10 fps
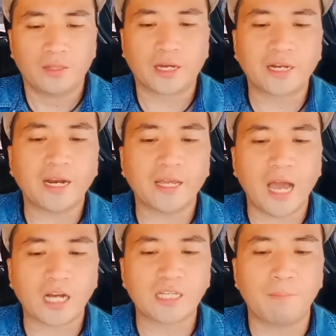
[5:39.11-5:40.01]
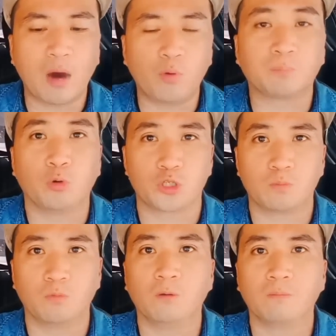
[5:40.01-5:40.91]
nagre-react sa bawat post
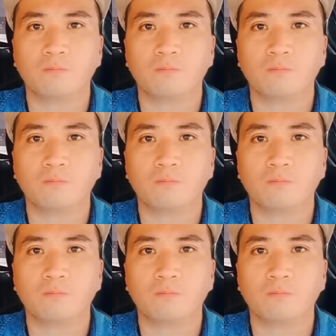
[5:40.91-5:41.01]
mo.